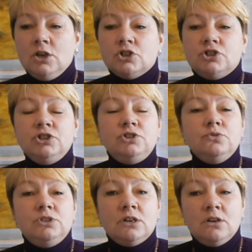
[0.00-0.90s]

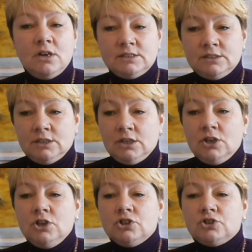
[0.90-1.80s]
Жизнью доказано,
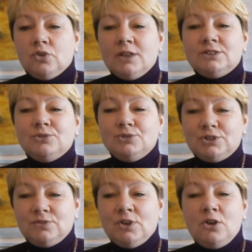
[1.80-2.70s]
что
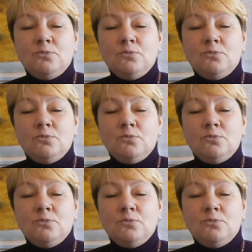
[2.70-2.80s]
отсутствие